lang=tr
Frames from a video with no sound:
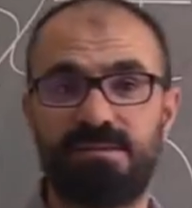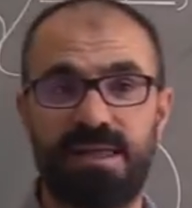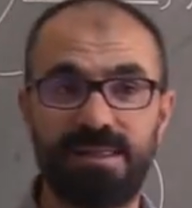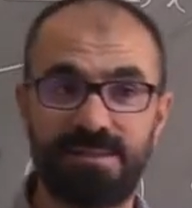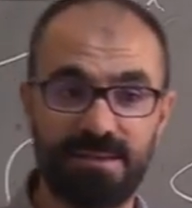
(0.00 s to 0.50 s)

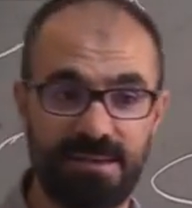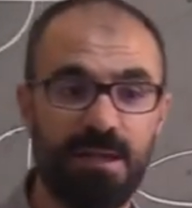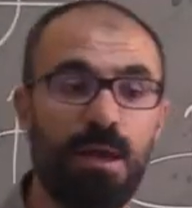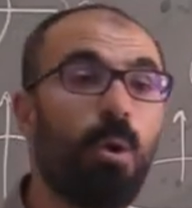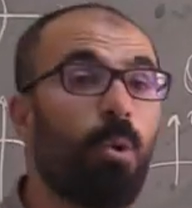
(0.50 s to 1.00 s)
Elektrik
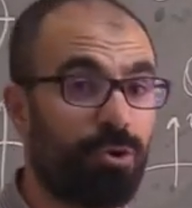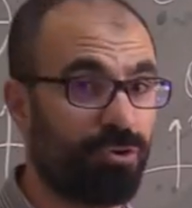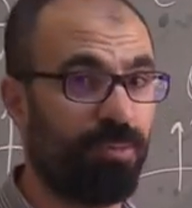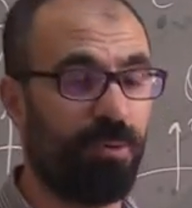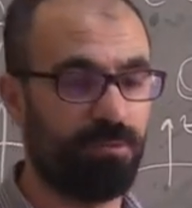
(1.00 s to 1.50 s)

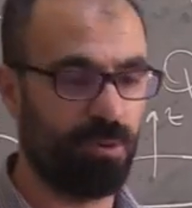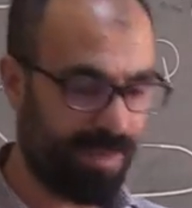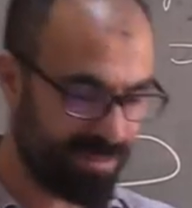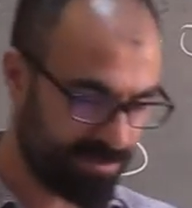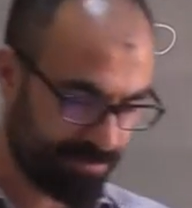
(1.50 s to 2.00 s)
kuadropol
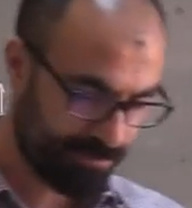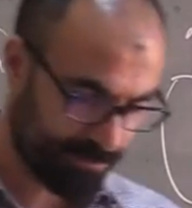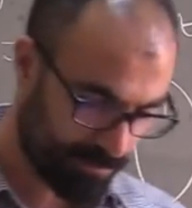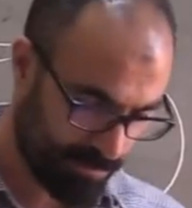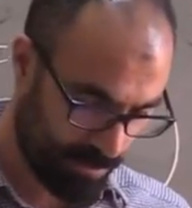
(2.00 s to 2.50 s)
moment
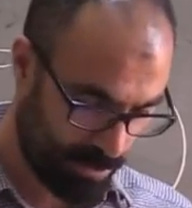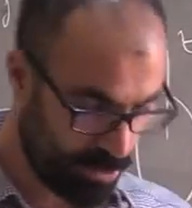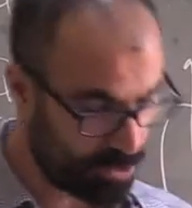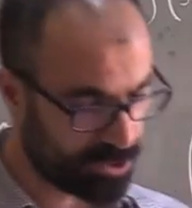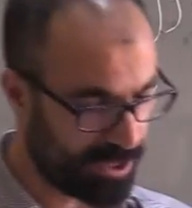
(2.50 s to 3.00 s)

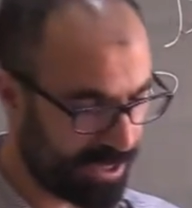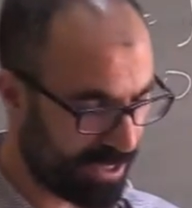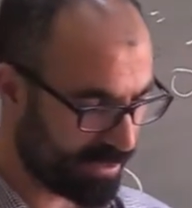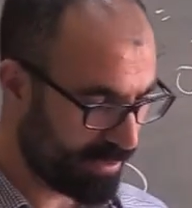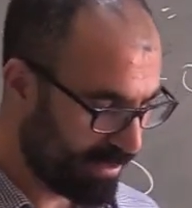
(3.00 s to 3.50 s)

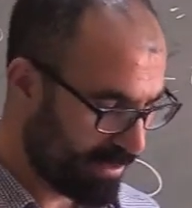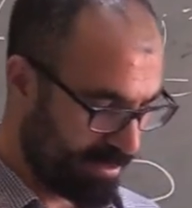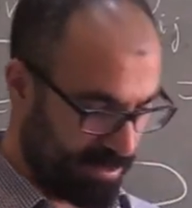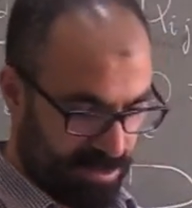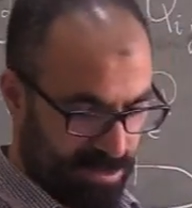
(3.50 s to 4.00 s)
ölçülerek
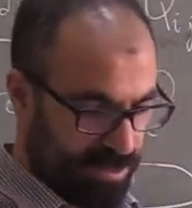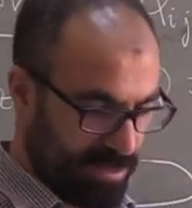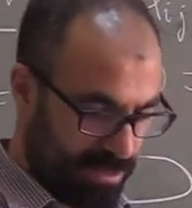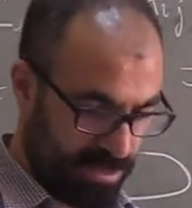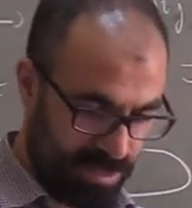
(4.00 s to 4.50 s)

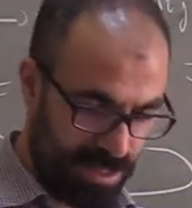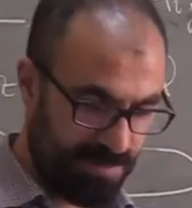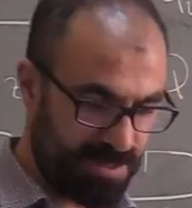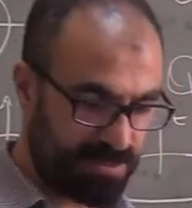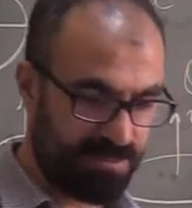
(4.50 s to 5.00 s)
yine
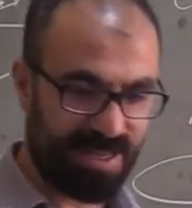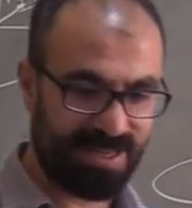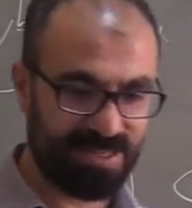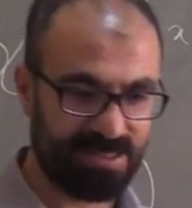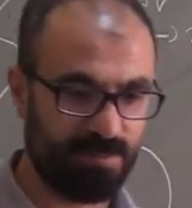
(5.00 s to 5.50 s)
biz
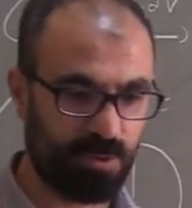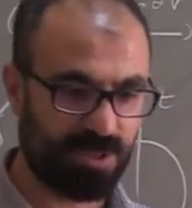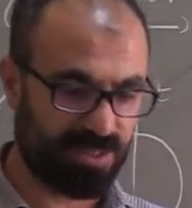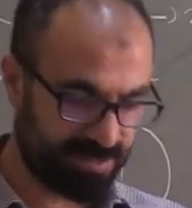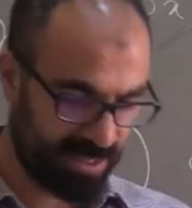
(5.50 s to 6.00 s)
merkezil
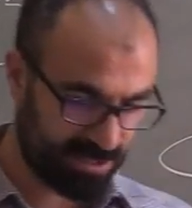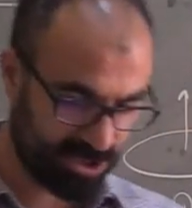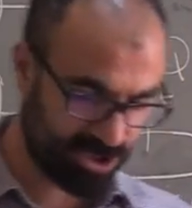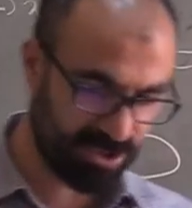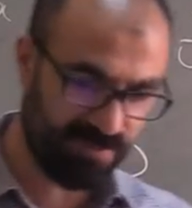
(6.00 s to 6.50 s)
potansiyel
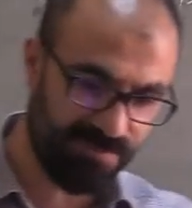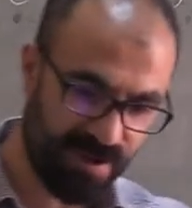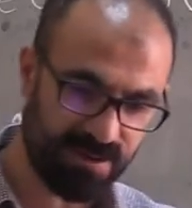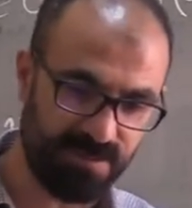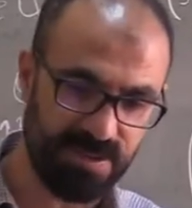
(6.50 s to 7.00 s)
dışında
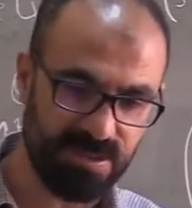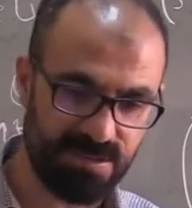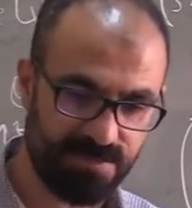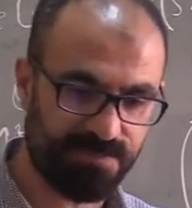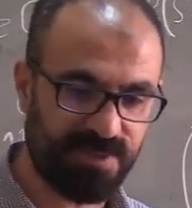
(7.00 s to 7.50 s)
farklı bir
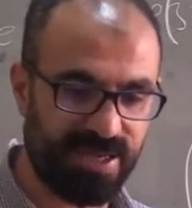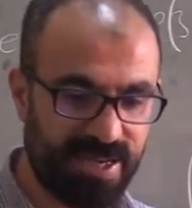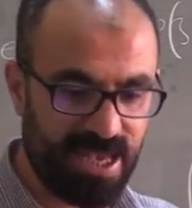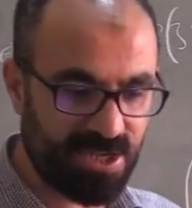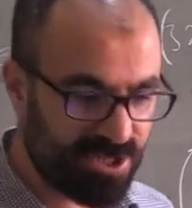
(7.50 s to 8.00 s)
L
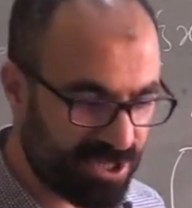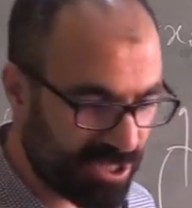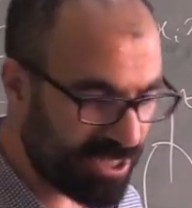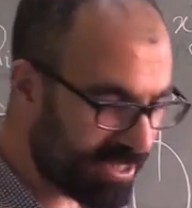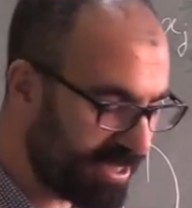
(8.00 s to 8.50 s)
eşittir
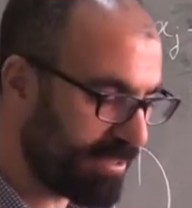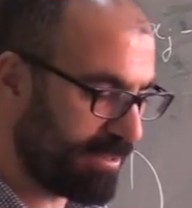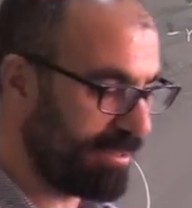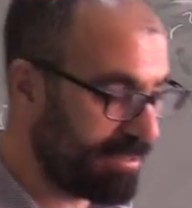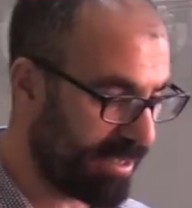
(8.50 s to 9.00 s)

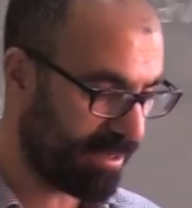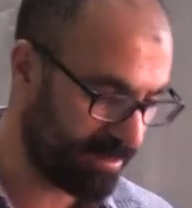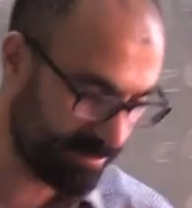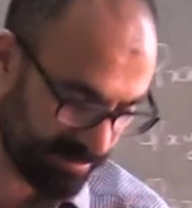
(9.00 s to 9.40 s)
2'nin de katkı